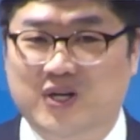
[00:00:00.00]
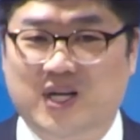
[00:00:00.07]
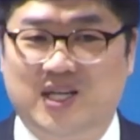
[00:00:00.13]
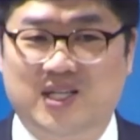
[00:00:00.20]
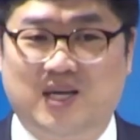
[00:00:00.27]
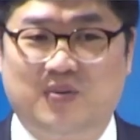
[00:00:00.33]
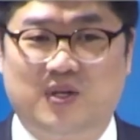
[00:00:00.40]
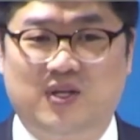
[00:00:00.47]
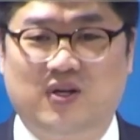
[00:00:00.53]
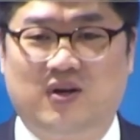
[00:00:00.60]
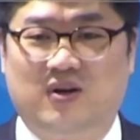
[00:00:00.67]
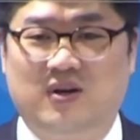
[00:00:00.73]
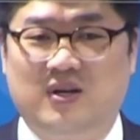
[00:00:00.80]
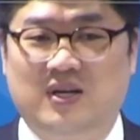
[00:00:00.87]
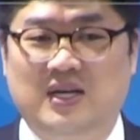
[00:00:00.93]
했냐면요.
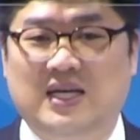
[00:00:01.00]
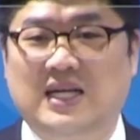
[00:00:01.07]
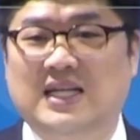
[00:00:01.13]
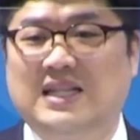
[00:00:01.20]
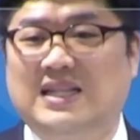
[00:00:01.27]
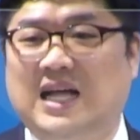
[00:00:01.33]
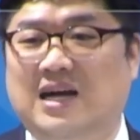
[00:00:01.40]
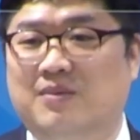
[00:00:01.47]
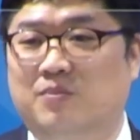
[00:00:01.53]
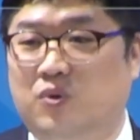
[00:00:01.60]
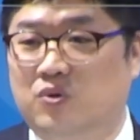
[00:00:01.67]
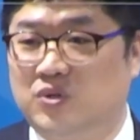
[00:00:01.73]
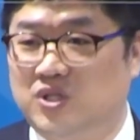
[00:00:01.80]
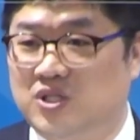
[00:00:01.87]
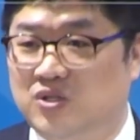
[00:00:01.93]

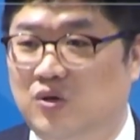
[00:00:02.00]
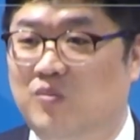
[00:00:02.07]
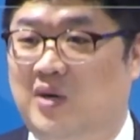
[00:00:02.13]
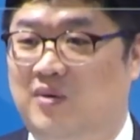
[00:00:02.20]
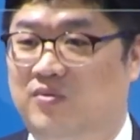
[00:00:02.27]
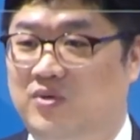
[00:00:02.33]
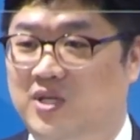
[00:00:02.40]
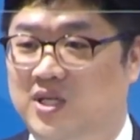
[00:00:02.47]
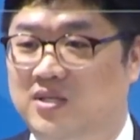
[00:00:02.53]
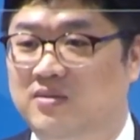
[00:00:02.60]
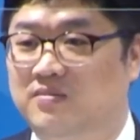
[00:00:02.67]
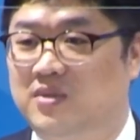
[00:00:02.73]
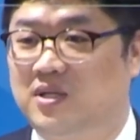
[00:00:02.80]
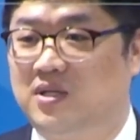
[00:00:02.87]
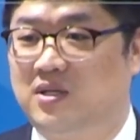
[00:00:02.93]
땅볼을 치고 마무리를
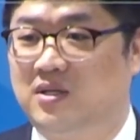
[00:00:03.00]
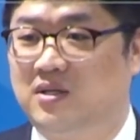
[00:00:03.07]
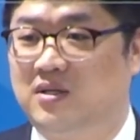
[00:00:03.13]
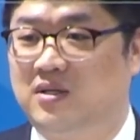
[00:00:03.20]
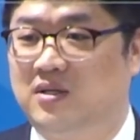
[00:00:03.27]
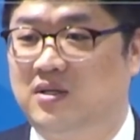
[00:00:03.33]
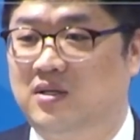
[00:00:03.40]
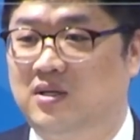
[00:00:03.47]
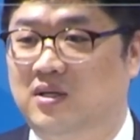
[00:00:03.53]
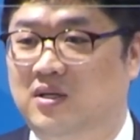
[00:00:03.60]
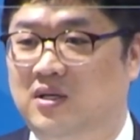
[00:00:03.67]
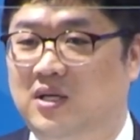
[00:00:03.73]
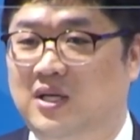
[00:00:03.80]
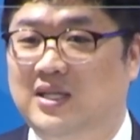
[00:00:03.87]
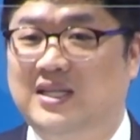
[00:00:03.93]
했습니다.
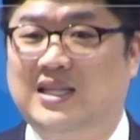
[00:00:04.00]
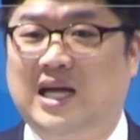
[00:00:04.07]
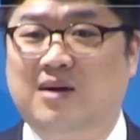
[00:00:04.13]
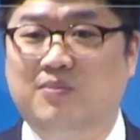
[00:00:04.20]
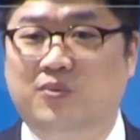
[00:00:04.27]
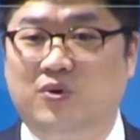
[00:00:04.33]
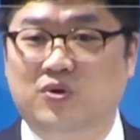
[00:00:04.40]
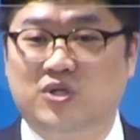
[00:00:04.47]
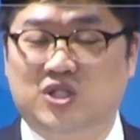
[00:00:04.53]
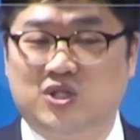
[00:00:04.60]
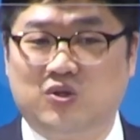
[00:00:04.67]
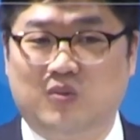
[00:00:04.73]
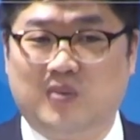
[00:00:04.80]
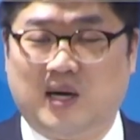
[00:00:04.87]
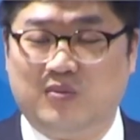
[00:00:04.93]
근데 땅볼을
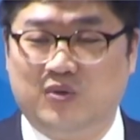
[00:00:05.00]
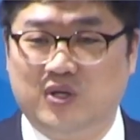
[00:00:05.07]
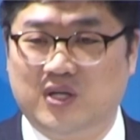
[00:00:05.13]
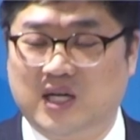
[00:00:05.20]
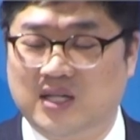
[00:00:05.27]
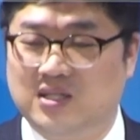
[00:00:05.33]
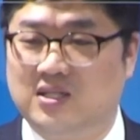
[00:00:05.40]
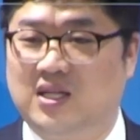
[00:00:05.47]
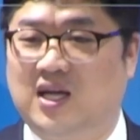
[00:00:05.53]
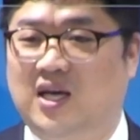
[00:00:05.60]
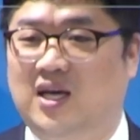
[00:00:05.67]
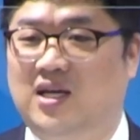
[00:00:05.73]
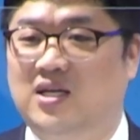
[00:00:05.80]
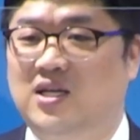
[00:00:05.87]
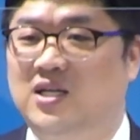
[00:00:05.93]
치고 마무리를
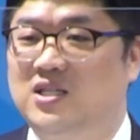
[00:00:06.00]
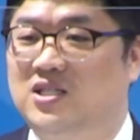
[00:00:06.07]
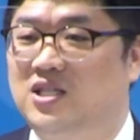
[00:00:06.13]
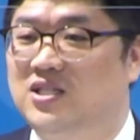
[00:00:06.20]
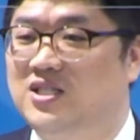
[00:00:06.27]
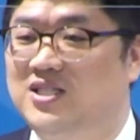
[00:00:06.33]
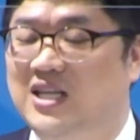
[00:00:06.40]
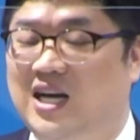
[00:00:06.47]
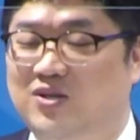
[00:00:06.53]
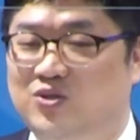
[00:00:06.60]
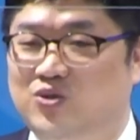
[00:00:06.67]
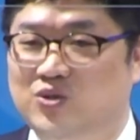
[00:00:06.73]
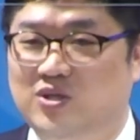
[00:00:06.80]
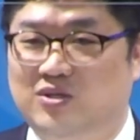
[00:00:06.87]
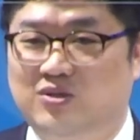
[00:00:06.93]
했는데 저는
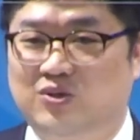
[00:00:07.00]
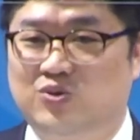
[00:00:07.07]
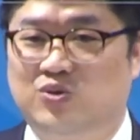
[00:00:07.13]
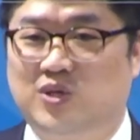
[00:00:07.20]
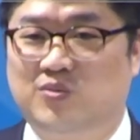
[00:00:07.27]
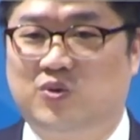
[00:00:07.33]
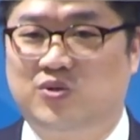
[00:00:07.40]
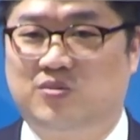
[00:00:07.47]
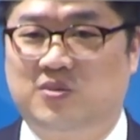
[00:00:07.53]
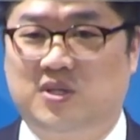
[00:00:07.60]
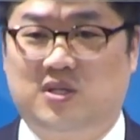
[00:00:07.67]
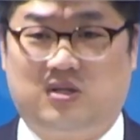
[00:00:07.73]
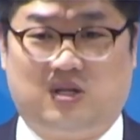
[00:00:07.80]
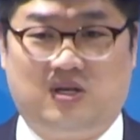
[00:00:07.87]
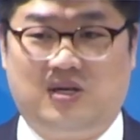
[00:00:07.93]
양준혁 선수의
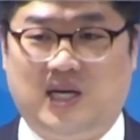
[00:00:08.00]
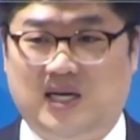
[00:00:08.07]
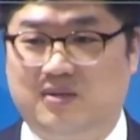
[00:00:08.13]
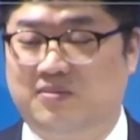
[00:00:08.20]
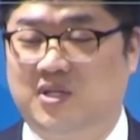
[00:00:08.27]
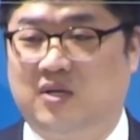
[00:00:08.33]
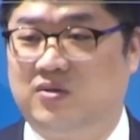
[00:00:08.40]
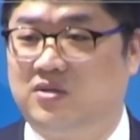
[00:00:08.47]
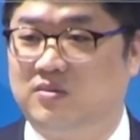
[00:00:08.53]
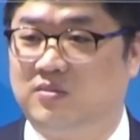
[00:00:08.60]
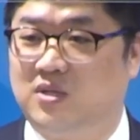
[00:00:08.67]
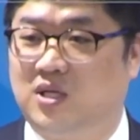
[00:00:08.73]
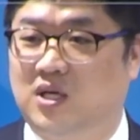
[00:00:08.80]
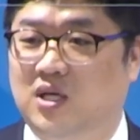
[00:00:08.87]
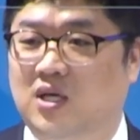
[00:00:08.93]
모습이 더
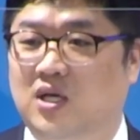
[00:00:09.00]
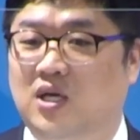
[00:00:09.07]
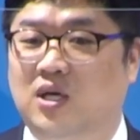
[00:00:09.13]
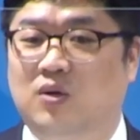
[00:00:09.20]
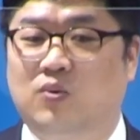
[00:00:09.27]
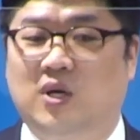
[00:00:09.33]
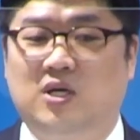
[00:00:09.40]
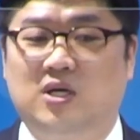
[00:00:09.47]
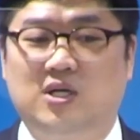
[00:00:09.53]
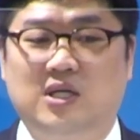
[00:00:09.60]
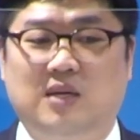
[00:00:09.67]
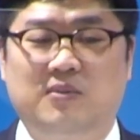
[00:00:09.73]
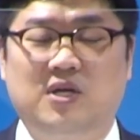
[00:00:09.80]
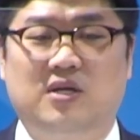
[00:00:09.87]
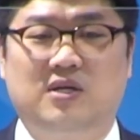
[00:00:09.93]
아름다웠습니다. 왜
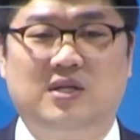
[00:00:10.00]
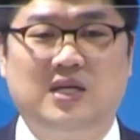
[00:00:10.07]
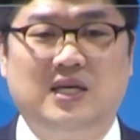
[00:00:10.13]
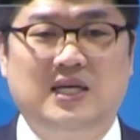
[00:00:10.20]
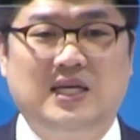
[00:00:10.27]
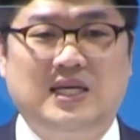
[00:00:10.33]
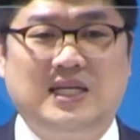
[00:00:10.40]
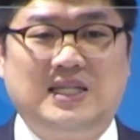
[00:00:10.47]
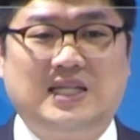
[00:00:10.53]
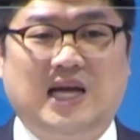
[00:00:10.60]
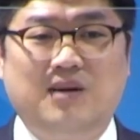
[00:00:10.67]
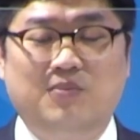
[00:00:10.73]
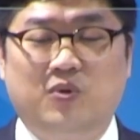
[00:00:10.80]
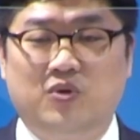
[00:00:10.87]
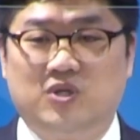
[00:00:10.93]
그러냐면
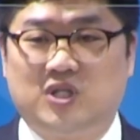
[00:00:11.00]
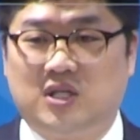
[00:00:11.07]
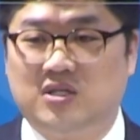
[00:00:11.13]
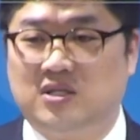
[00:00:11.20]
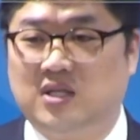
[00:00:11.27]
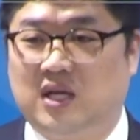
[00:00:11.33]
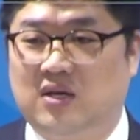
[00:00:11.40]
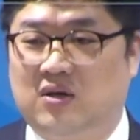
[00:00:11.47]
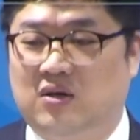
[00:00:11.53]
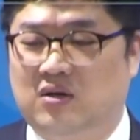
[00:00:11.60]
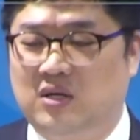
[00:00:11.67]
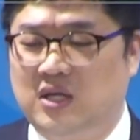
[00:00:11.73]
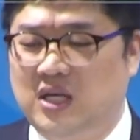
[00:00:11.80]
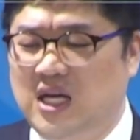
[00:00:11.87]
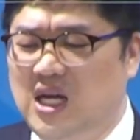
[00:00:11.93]
땅볼을 쳤는데요.
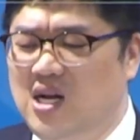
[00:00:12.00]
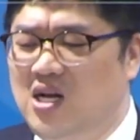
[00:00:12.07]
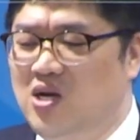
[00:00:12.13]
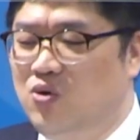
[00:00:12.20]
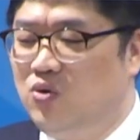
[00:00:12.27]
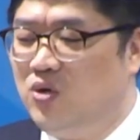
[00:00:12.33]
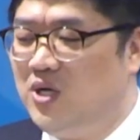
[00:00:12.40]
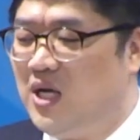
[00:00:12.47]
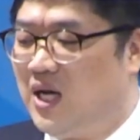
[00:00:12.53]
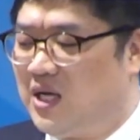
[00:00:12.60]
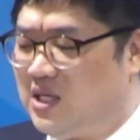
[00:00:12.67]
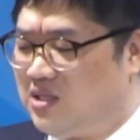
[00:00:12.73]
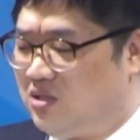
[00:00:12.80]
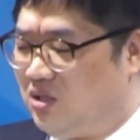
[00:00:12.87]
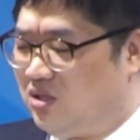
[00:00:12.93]
1루를
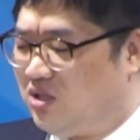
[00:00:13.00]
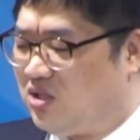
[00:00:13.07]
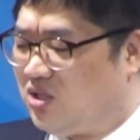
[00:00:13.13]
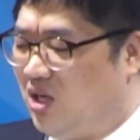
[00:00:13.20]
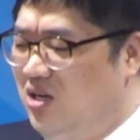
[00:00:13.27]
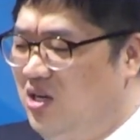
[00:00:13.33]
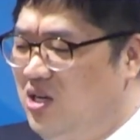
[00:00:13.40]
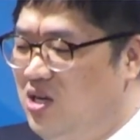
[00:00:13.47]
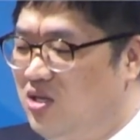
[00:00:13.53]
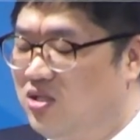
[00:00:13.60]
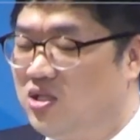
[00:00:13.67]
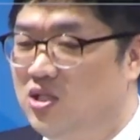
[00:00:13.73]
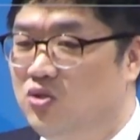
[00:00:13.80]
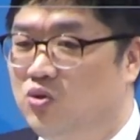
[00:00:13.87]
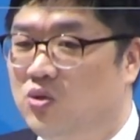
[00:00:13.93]
향해서 전력
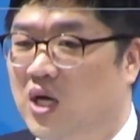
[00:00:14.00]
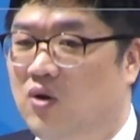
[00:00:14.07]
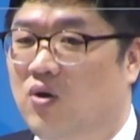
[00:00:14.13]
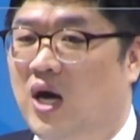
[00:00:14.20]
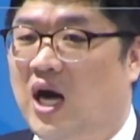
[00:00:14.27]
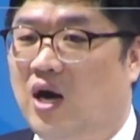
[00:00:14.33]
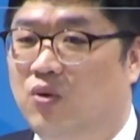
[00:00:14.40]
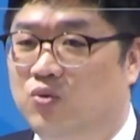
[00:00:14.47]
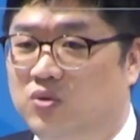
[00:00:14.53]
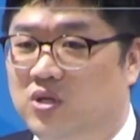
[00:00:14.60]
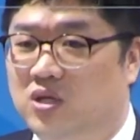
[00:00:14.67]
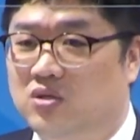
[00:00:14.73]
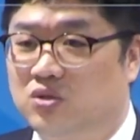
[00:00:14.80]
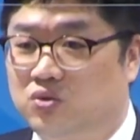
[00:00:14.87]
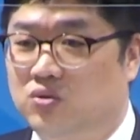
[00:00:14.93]
질주하고
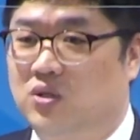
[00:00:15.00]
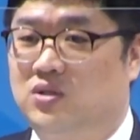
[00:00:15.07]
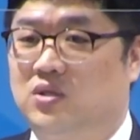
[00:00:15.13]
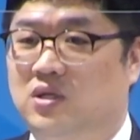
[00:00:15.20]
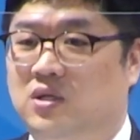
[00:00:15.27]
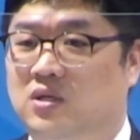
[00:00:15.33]
아웃되어서 죽었어요.